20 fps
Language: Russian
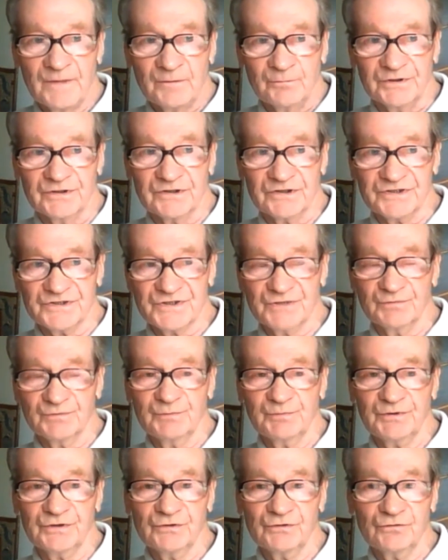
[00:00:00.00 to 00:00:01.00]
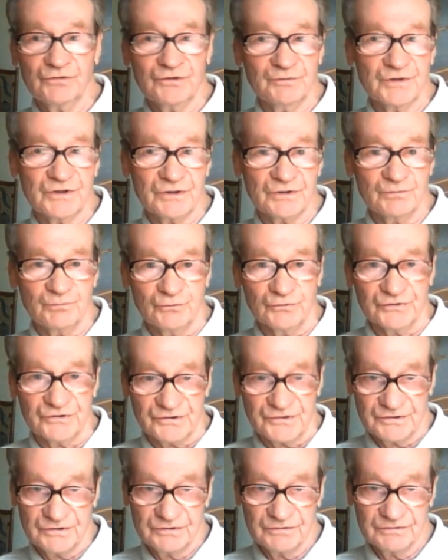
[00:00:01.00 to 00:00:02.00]
под разными предлогами
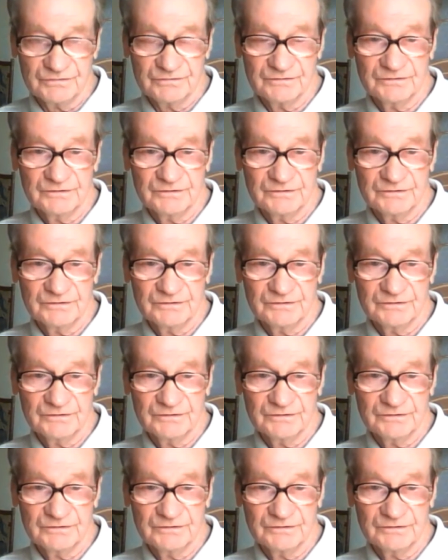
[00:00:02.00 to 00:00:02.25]
работать,